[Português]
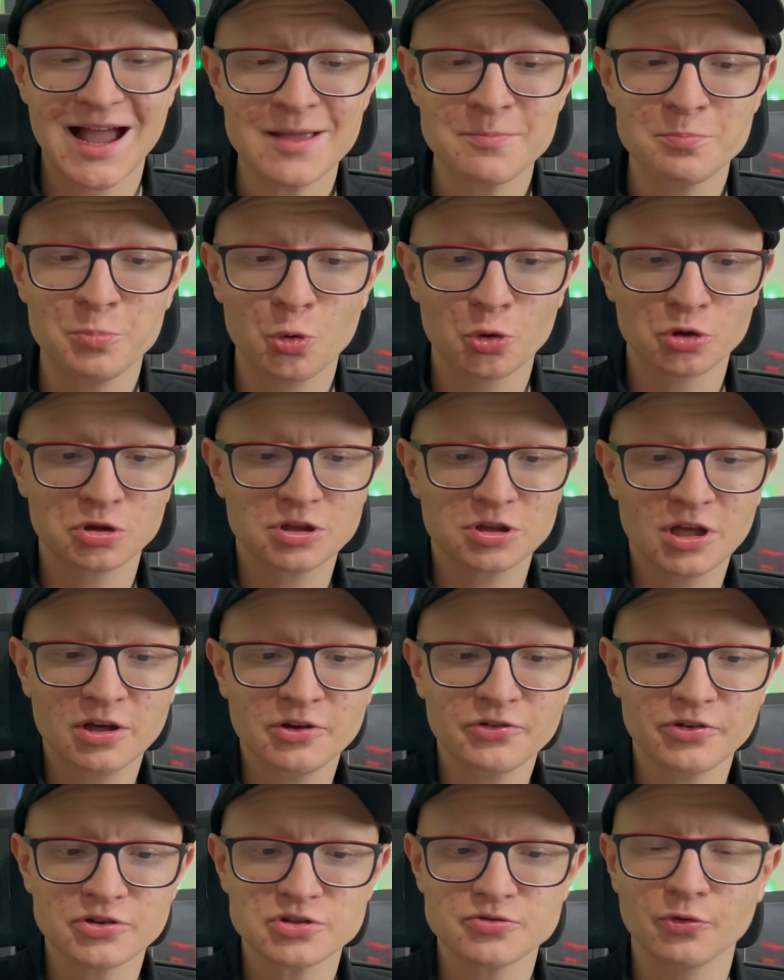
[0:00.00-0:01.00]
a
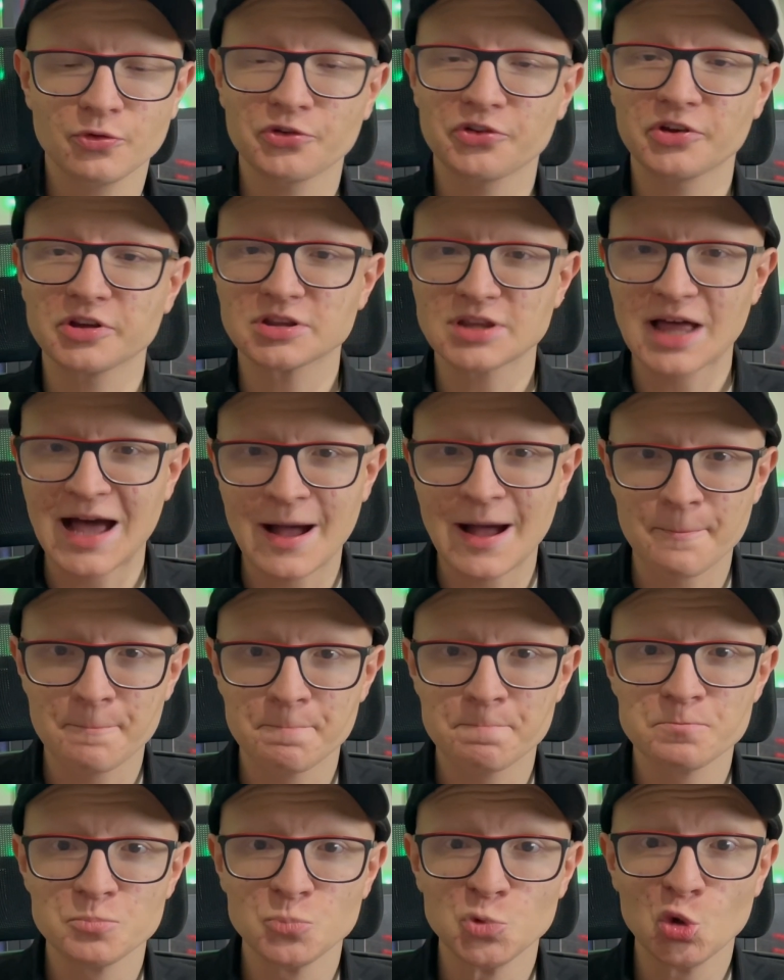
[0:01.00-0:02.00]
importância de você
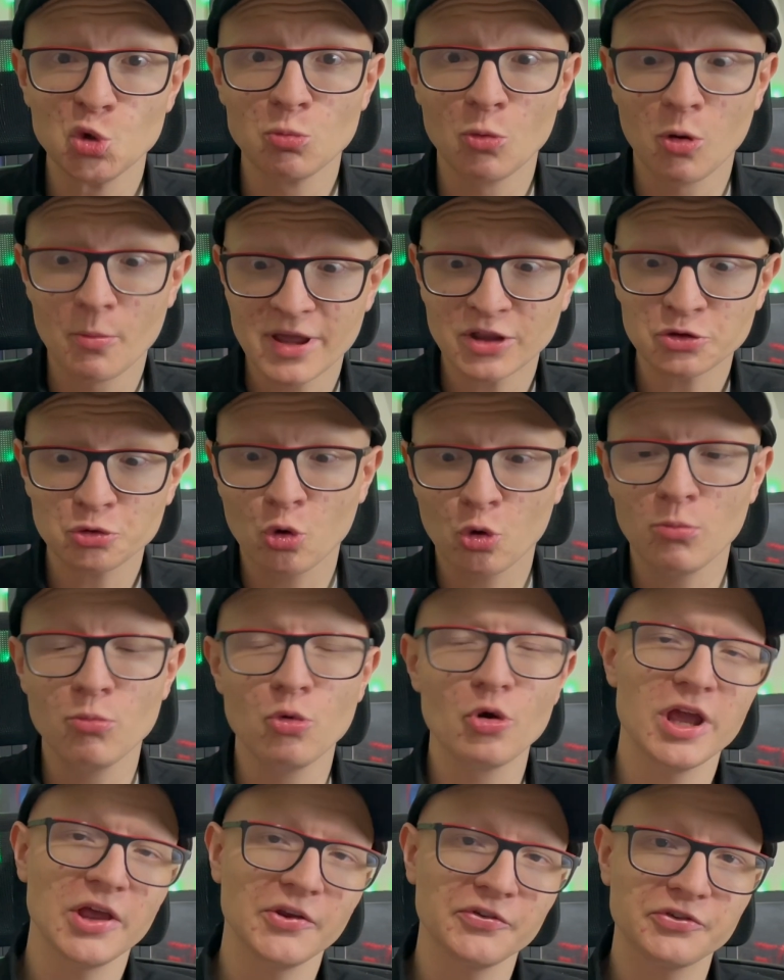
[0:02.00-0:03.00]
estar tá, num momento
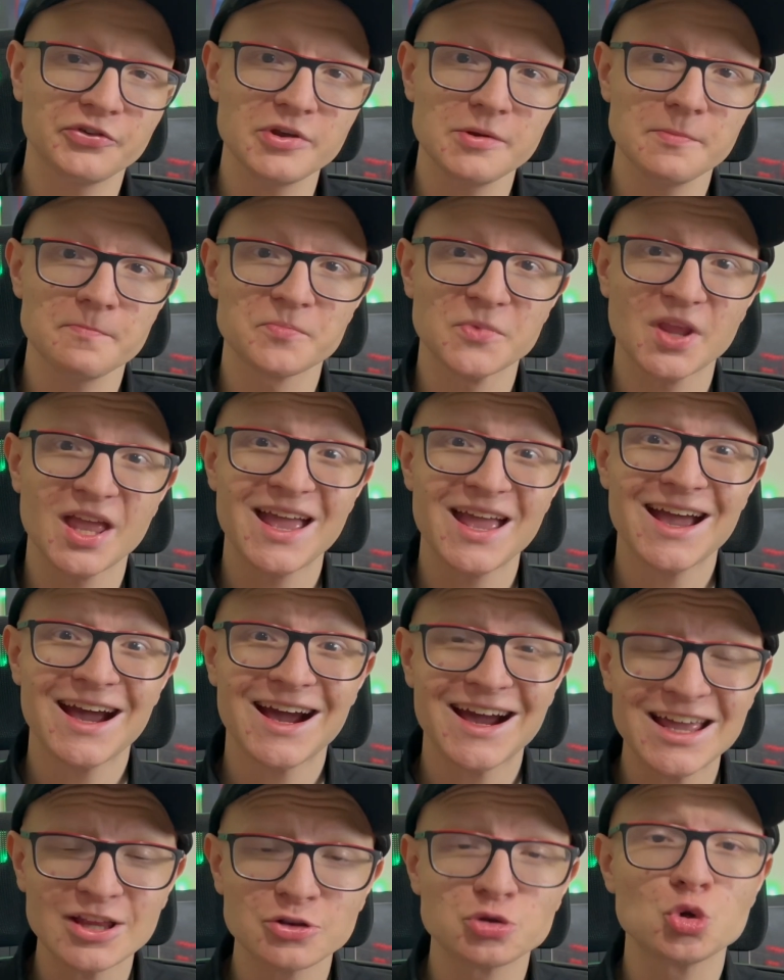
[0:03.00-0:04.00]
como esse
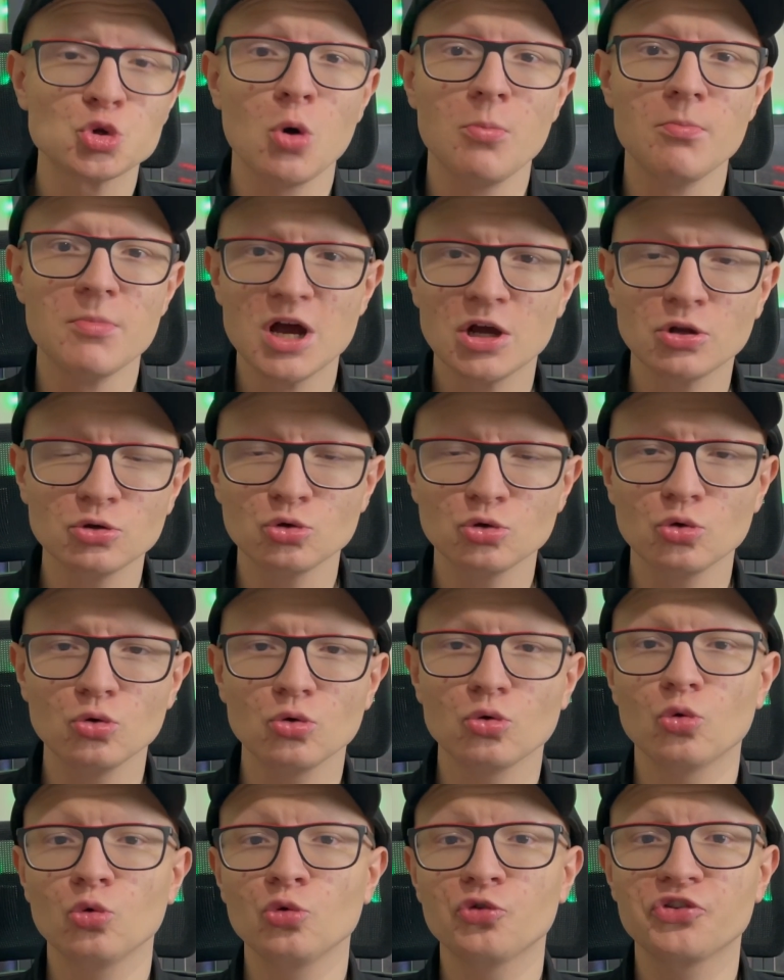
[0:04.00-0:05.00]

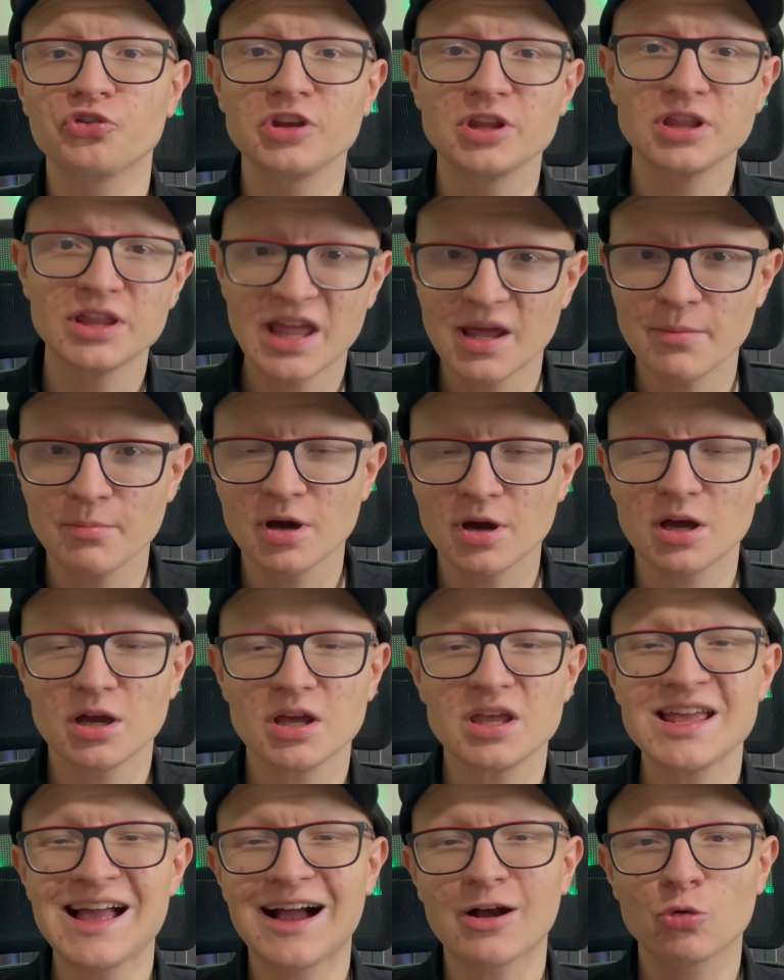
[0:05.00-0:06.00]
retomando o
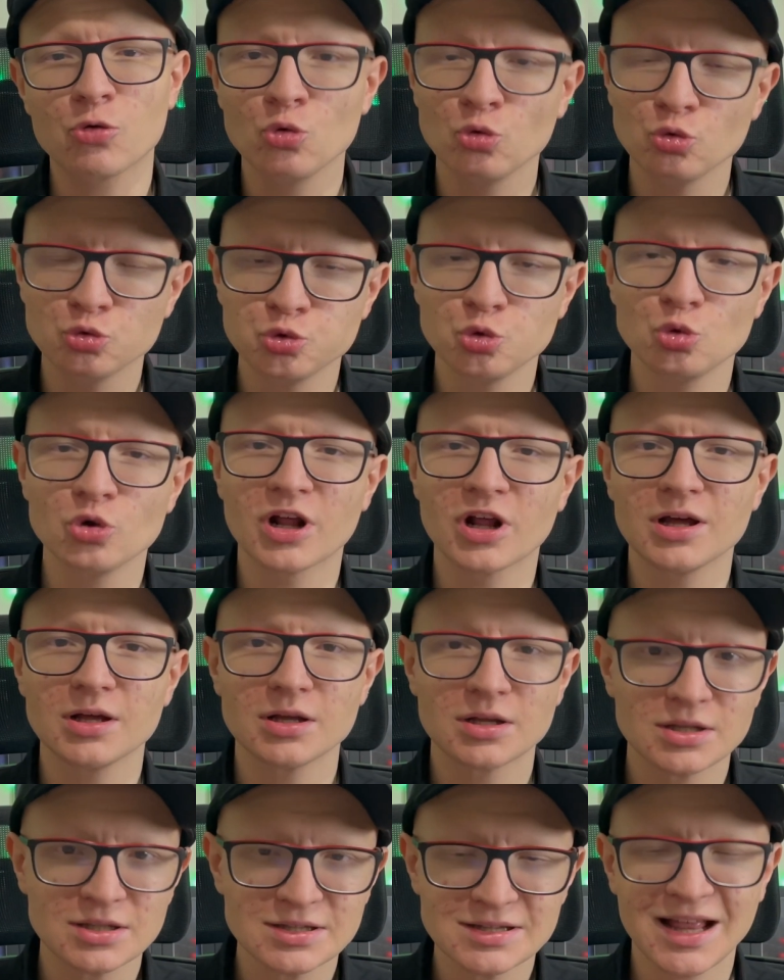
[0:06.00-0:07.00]
cinema e a
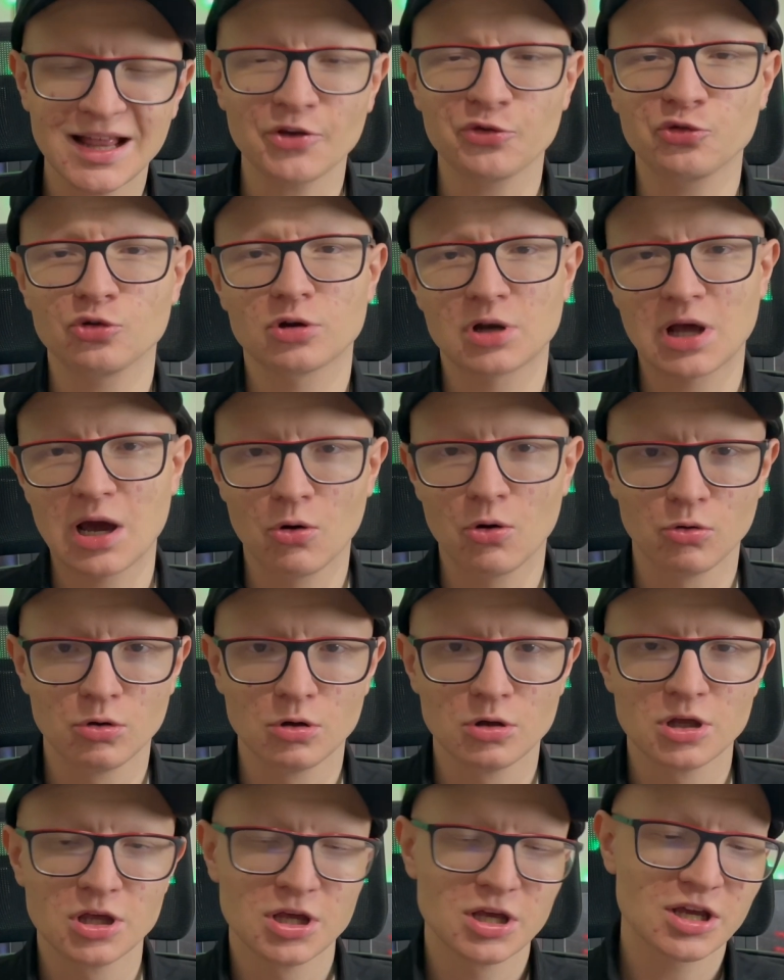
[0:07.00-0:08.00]
cultura
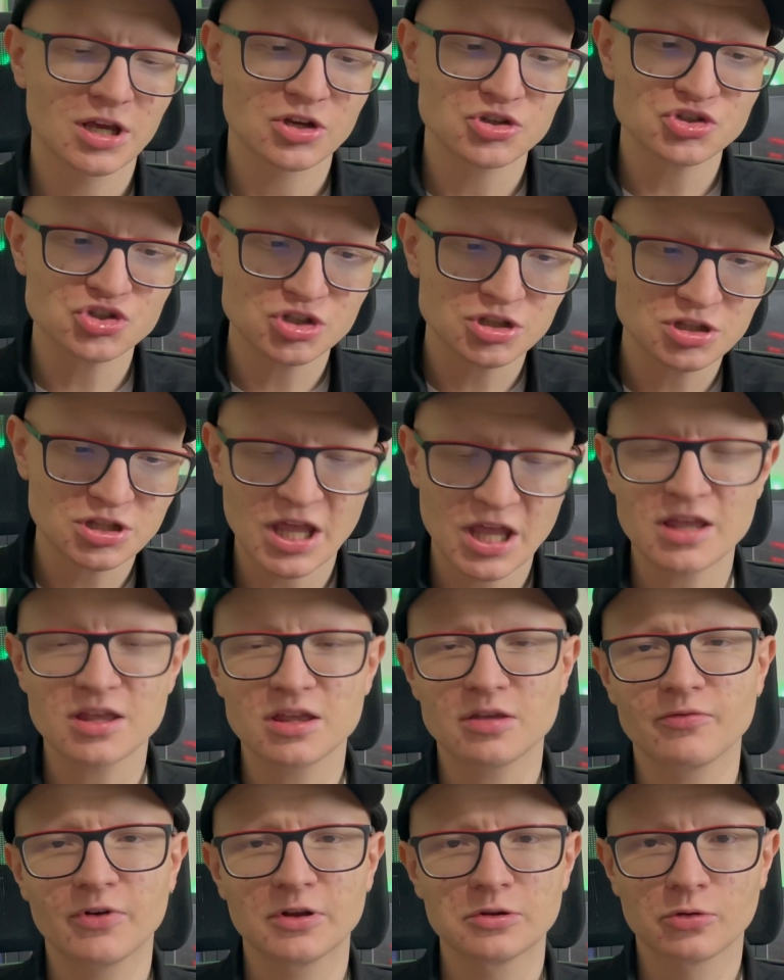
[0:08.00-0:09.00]
nacional que a gente
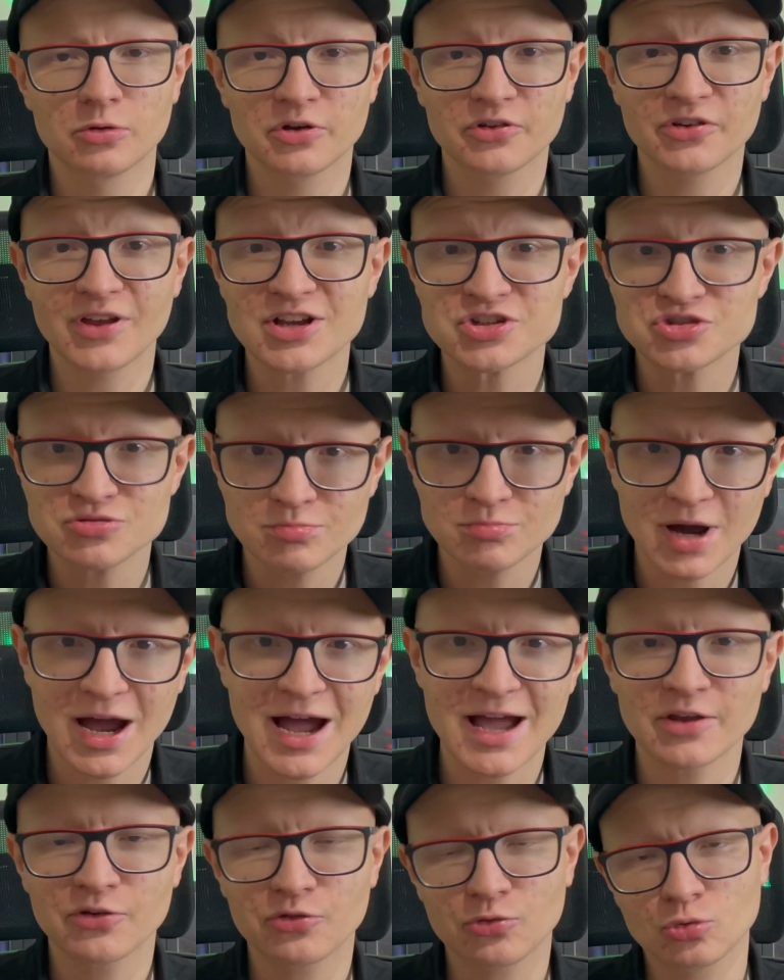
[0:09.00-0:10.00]
tem que valorizar
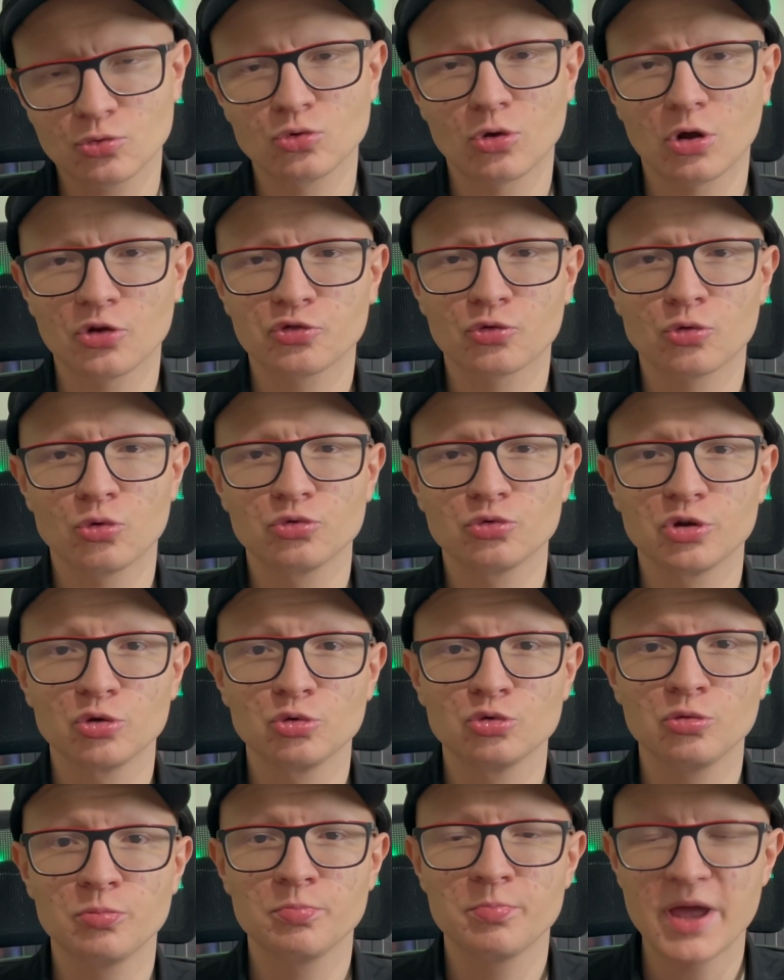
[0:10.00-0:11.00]
demais o nosso
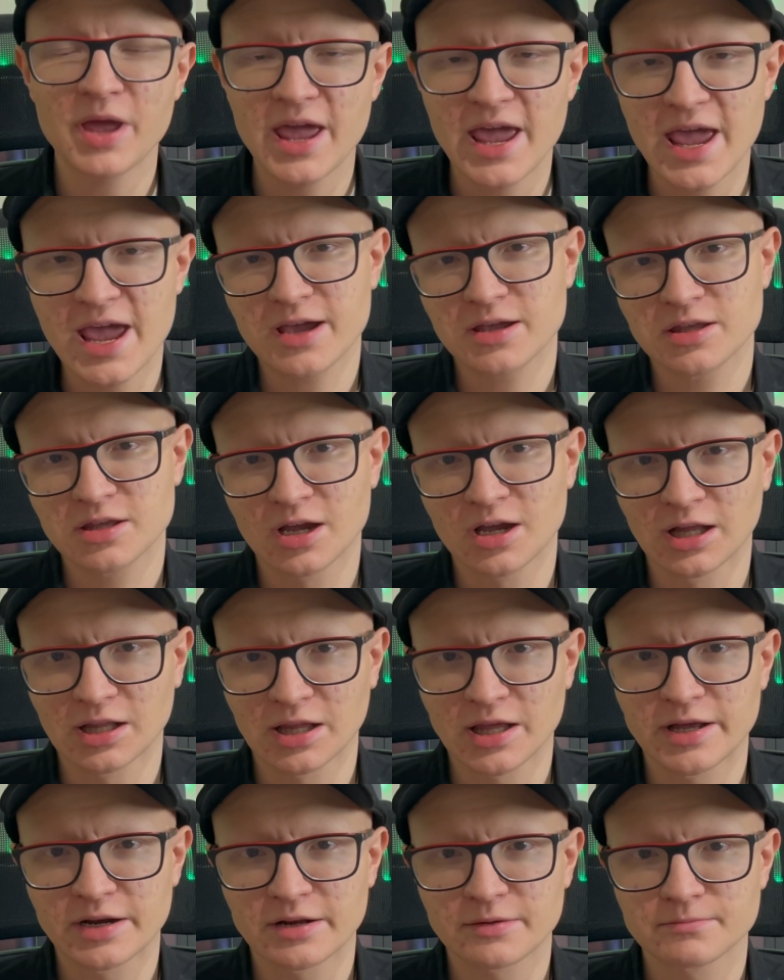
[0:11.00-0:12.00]
conteúdo BR,
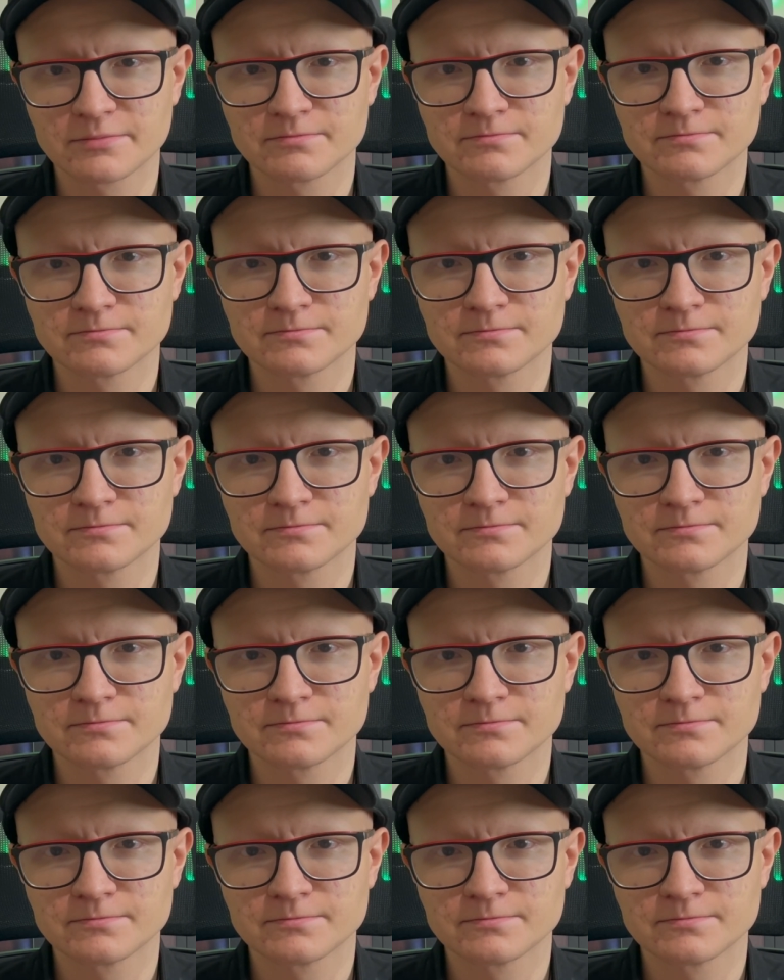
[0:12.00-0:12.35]
galera.